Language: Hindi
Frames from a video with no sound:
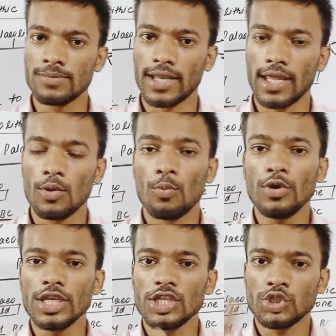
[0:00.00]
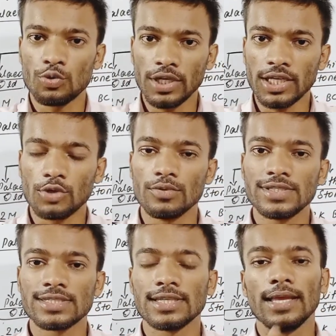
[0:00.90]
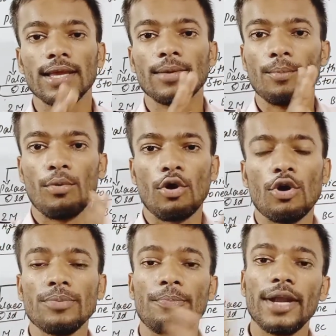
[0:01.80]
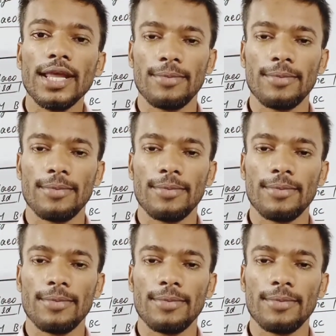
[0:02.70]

बनाए वो स्टोन के टूल्स बहुत बड़े